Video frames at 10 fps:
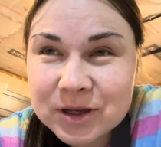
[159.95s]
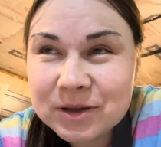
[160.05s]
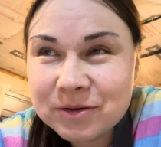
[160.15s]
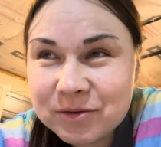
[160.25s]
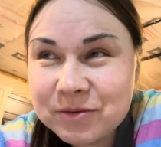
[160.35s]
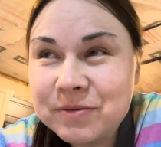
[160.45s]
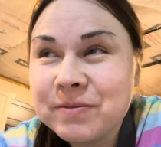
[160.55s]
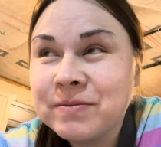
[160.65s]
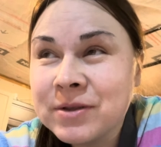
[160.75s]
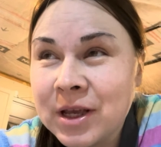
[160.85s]
ну,
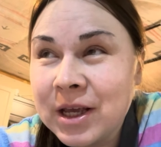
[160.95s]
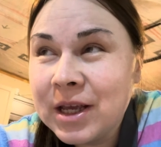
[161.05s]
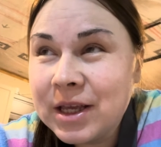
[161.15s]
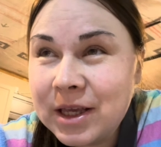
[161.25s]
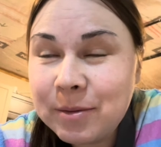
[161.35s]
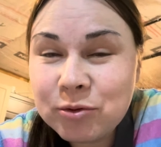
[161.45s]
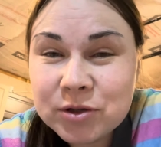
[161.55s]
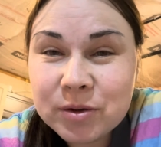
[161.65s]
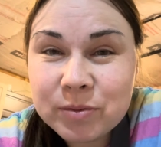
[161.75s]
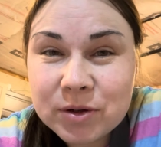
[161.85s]
я
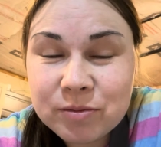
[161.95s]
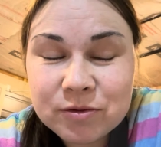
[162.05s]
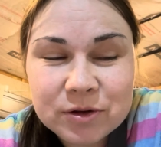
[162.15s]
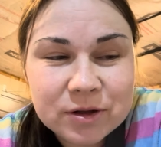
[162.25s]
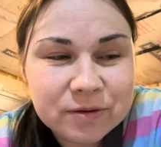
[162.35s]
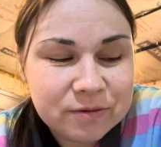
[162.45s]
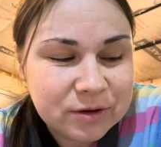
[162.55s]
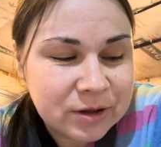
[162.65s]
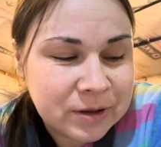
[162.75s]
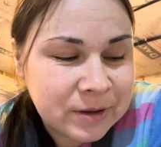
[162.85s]
просто перепутала, вот.